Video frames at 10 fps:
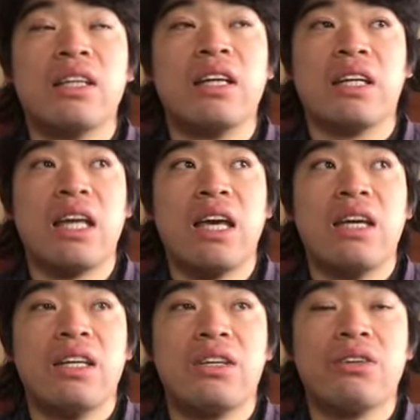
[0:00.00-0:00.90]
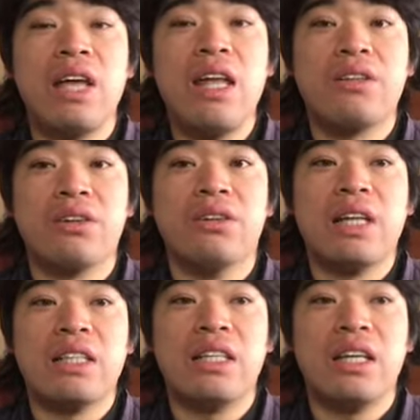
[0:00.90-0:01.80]
逆転、去年と
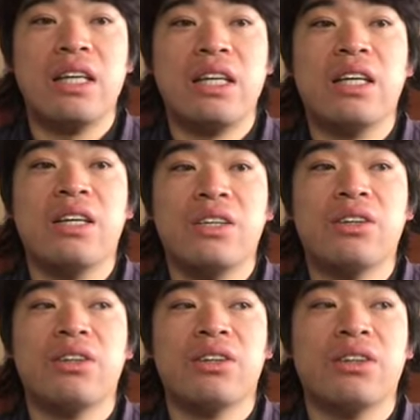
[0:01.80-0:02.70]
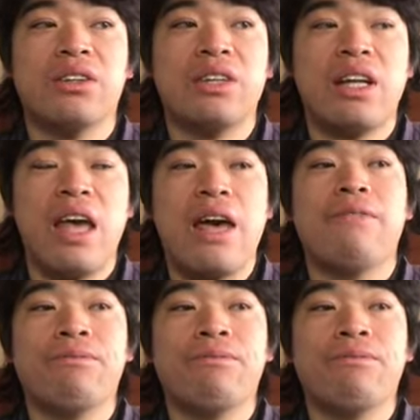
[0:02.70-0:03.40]
同じようでね、